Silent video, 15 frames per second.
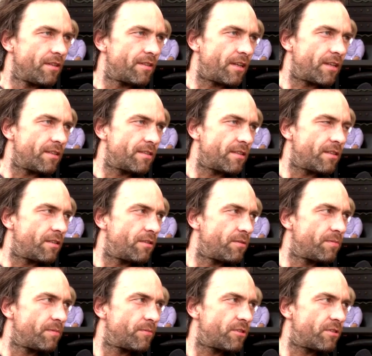takie, z jakich
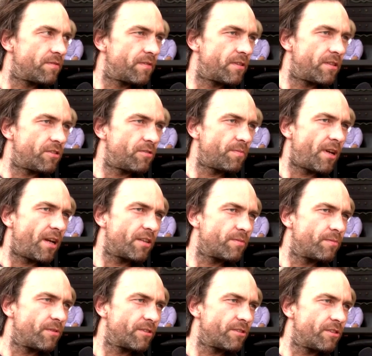lubimy się zwykle śmiać,
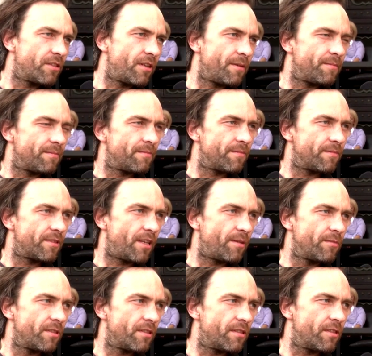bo gdzieś tam
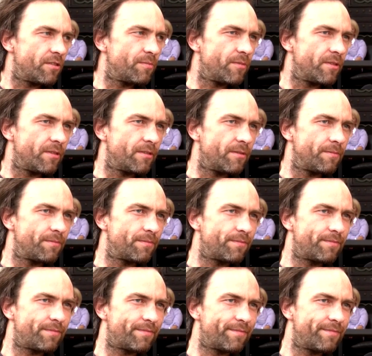sami jesteśmy
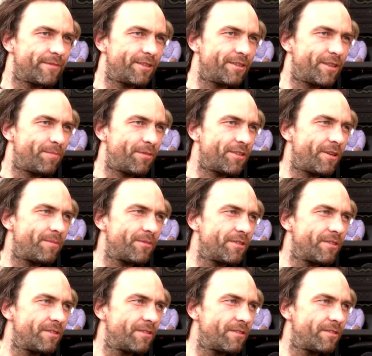do nich podobni
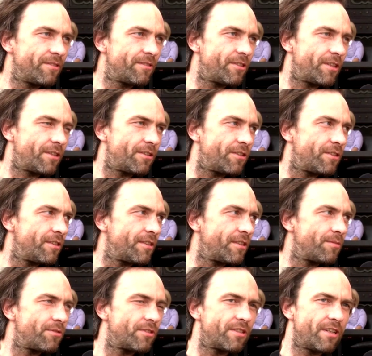i rzadko się do
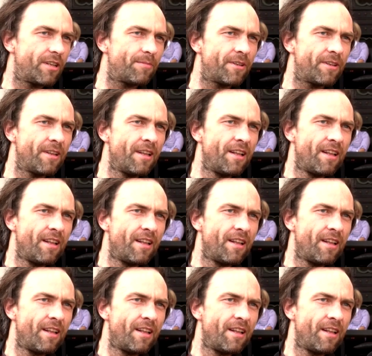tego przyznajemy.